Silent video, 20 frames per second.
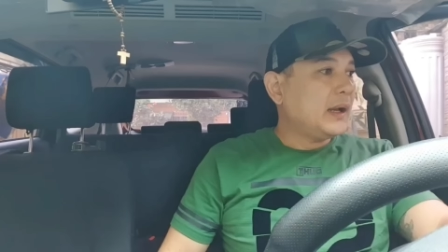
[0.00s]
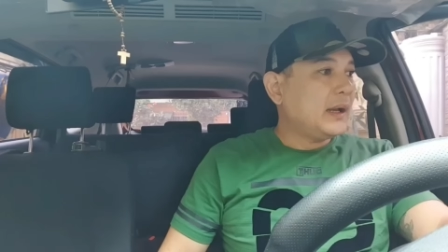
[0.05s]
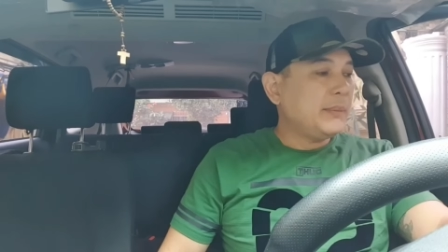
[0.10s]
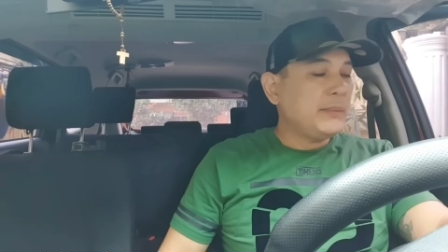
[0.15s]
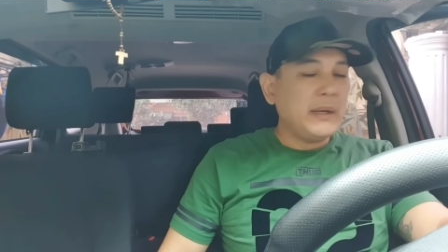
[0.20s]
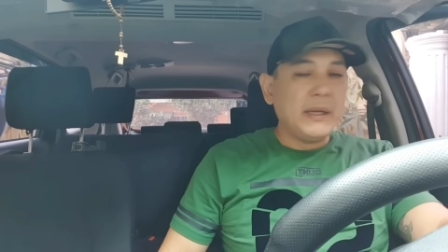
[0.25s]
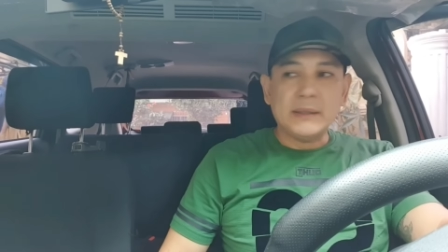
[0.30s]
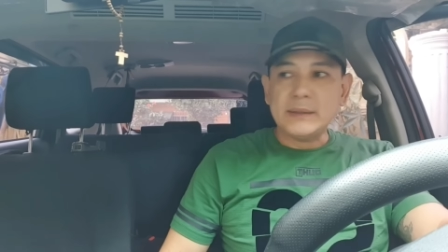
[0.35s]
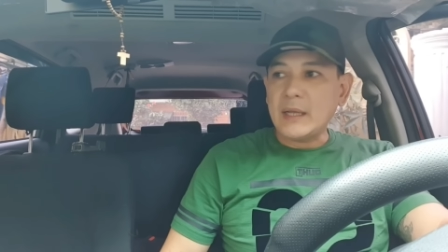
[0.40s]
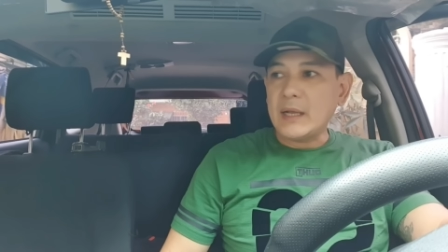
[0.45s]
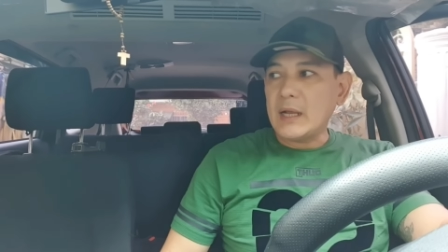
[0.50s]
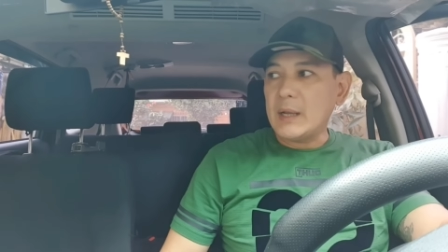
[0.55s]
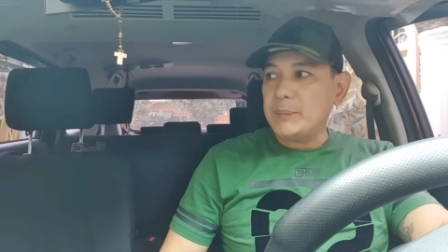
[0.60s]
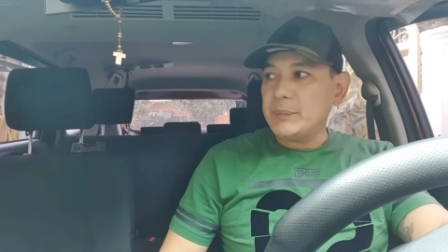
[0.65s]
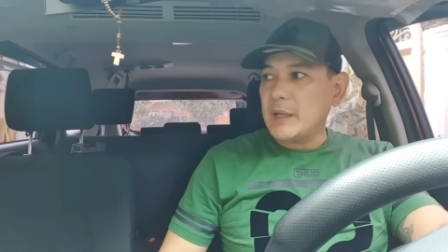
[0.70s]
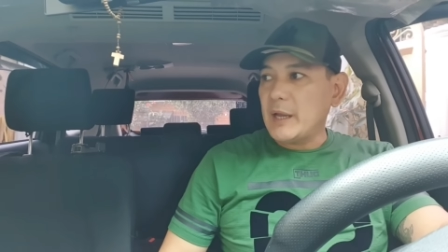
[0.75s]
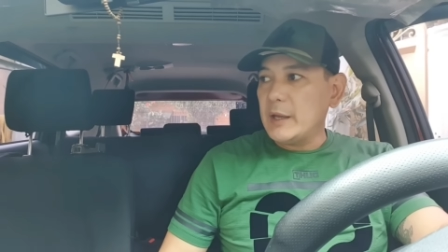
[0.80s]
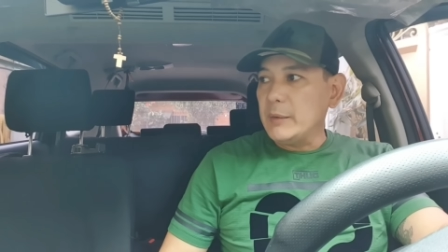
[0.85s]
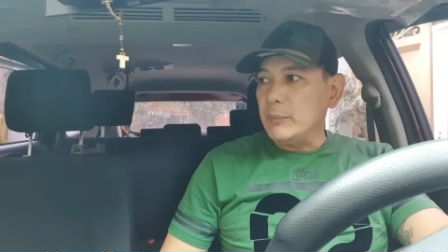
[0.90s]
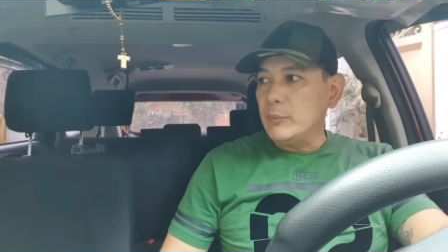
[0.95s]
Uh, may
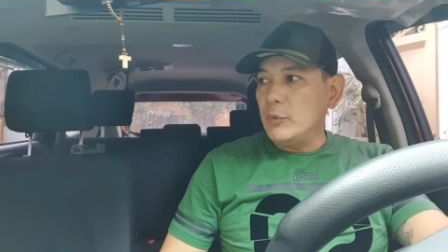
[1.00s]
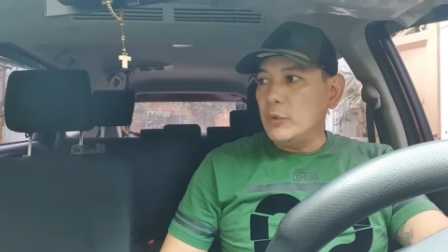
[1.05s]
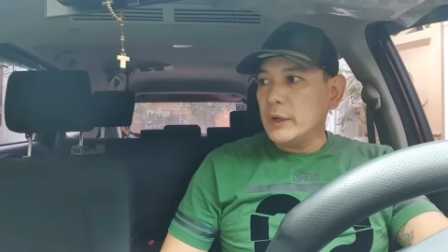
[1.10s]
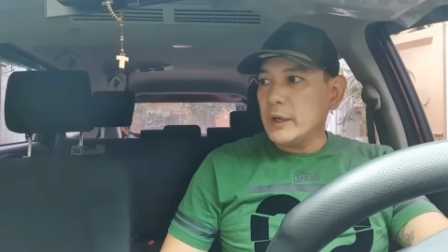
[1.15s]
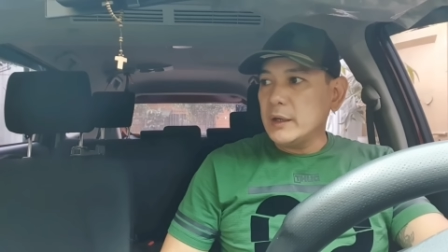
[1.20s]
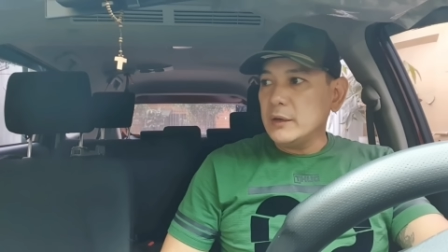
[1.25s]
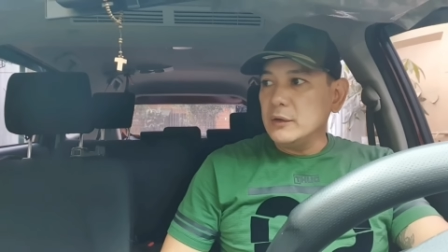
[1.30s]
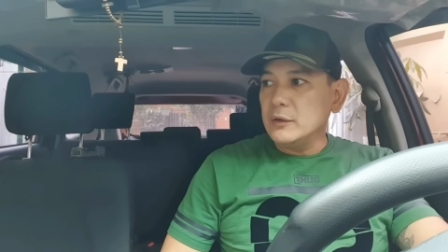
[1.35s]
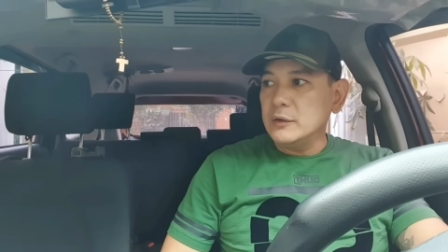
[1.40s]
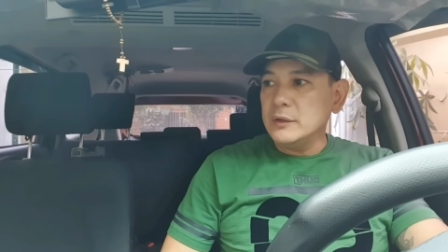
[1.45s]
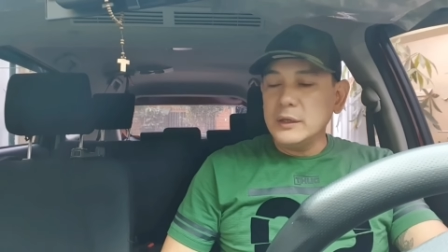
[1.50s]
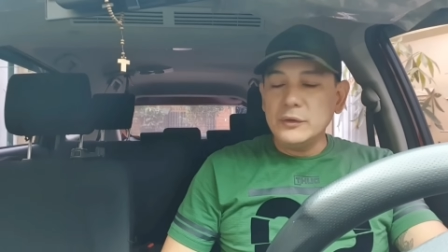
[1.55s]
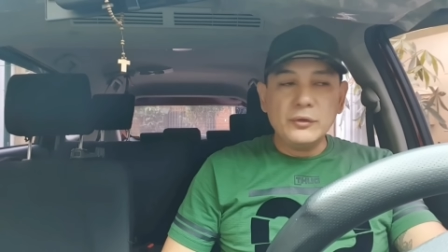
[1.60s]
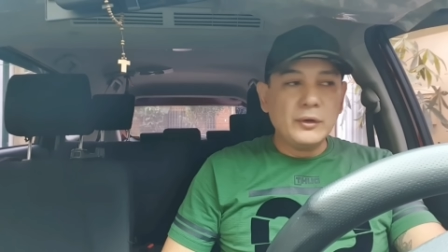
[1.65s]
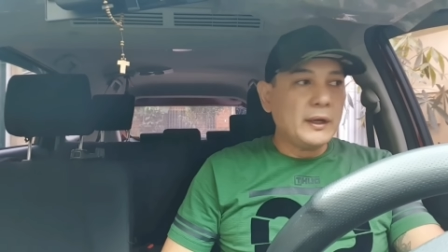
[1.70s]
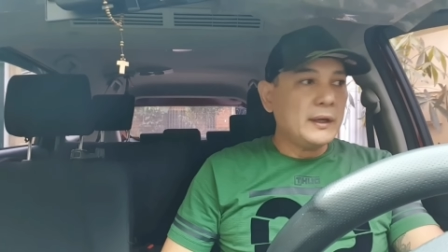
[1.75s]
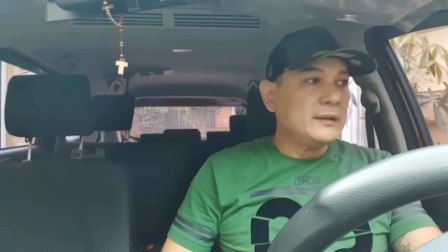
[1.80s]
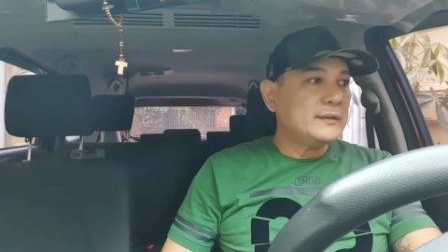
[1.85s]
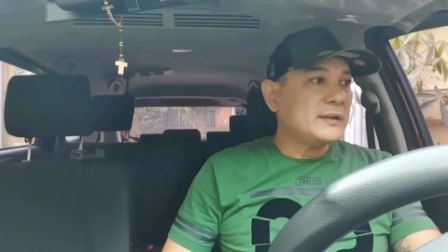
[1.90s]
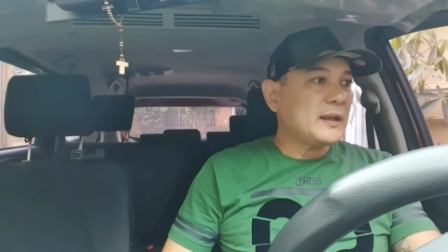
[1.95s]
natanggap tayong booking no,
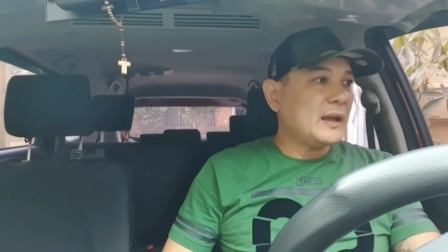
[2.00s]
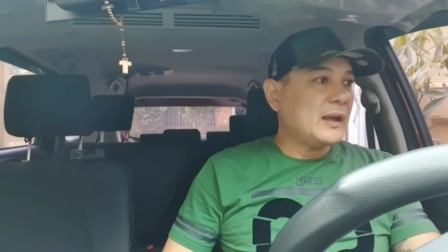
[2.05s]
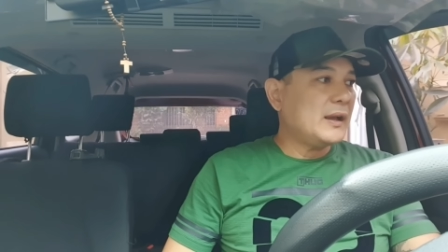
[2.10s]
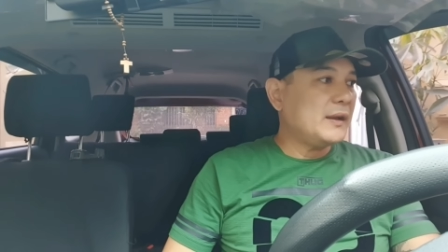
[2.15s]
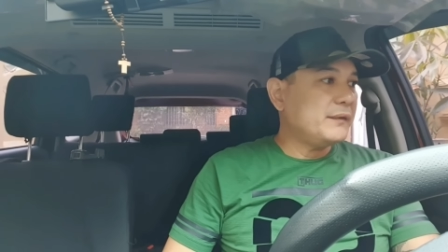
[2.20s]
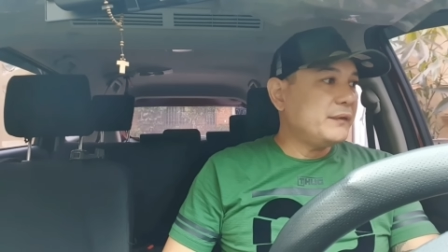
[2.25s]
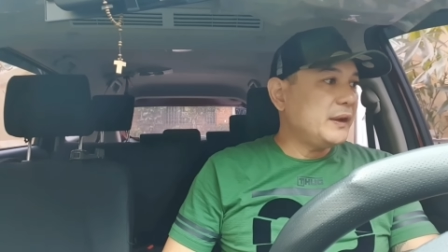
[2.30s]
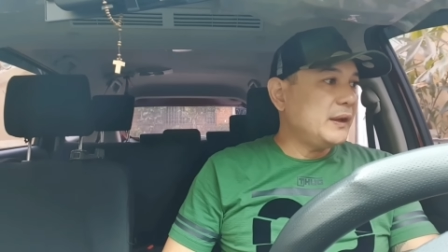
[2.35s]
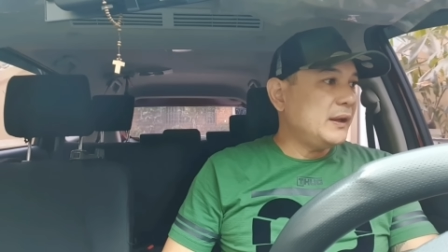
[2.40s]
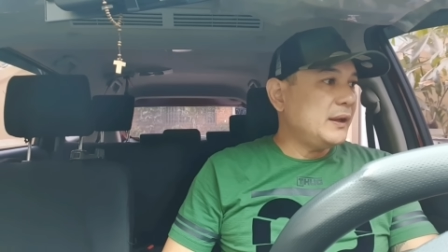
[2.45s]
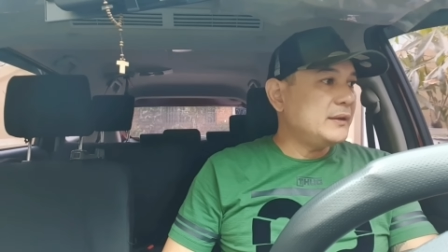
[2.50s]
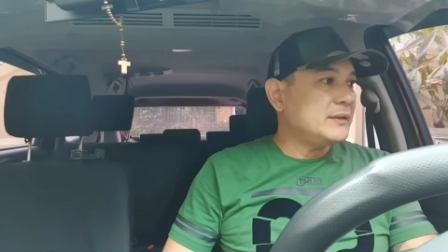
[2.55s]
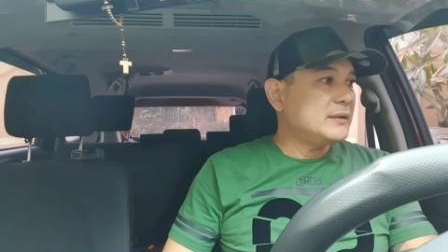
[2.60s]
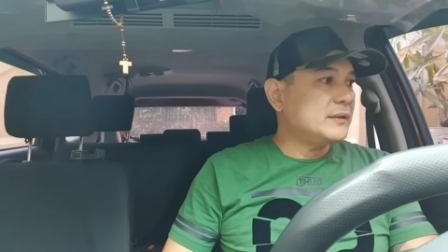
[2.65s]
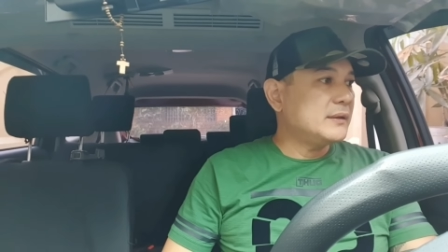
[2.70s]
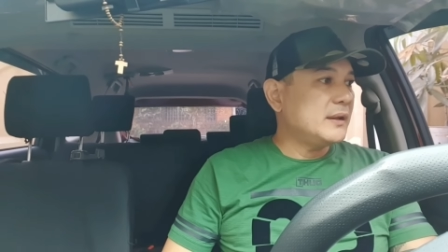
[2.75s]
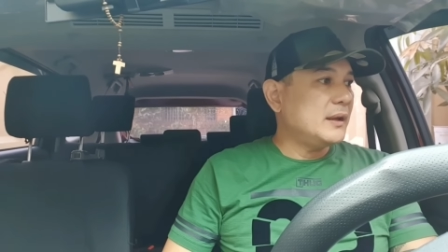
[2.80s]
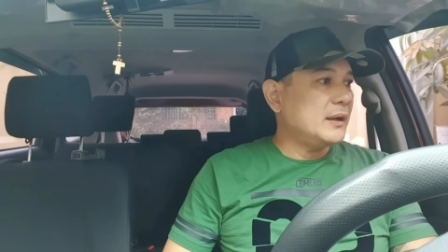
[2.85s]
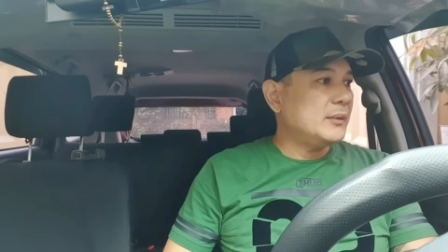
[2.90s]
dito rin sa village